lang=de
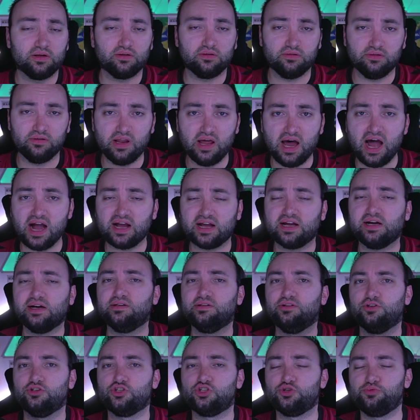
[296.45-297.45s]
einen
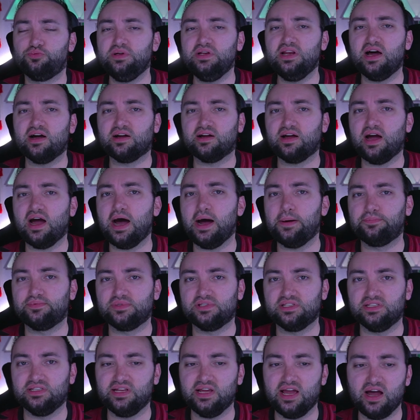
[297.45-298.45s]
ackernden Spieler
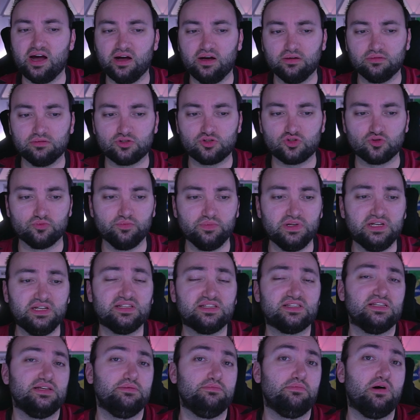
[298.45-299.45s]
gehabt, der
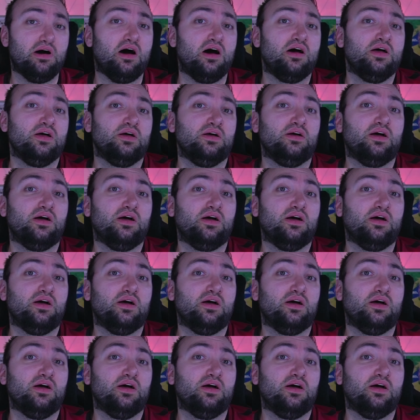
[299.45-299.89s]
zumindest immer